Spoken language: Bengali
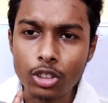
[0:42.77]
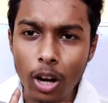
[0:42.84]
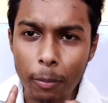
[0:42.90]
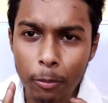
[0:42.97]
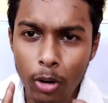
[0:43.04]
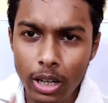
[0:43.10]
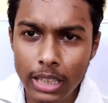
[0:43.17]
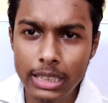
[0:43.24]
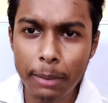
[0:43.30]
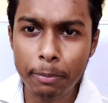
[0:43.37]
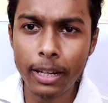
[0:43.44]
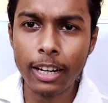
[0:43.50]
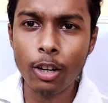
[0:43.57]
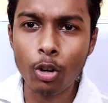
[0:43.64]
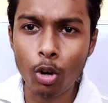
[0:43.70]
সবকটা
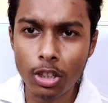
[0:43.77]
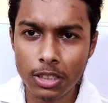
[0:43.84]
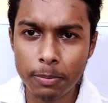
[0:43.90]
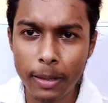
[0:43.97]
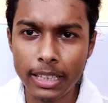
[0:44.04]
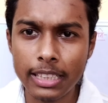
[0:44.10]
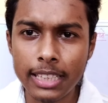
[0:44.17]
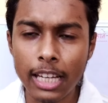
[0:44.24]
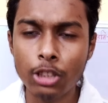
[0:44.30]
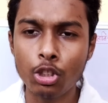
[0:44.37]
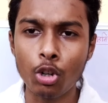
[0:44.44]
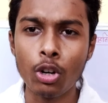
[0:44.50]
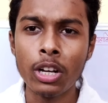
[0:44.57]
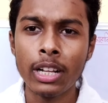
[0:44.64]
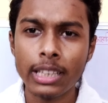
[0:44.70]
চ্যাপ্টারের নোটস পেতে
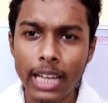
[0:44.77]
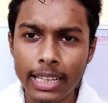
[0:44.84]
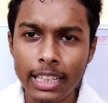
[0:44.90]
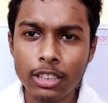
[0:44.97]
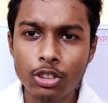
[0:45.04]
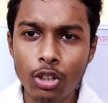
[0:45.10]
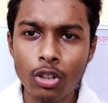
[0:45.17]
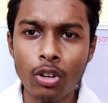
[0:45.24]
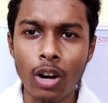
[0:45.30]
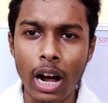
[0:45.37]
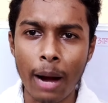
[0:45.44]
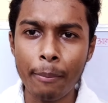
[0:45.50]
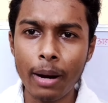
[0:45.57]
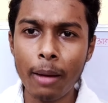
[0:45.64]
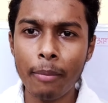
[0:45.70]
চাইছো তাদের জন্য
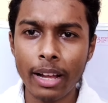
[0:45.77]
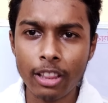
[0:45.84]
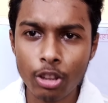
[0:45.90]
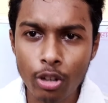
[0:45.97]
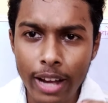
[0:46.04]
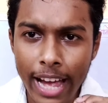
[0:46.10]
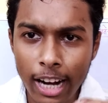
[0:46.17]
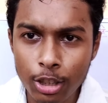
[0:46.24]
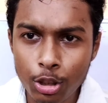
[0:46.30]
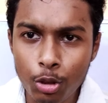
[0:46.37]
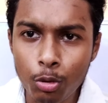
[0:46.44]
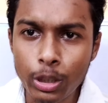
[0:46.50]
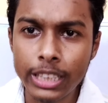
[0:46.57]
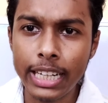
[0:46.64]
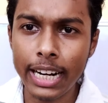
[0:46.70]
আমরা মাত্র একশো
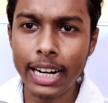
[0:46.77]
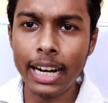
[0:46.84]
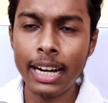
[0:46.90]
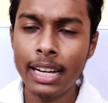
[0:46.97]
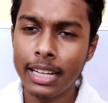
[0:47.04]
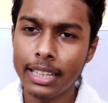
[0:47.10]
কুড়ি টাকা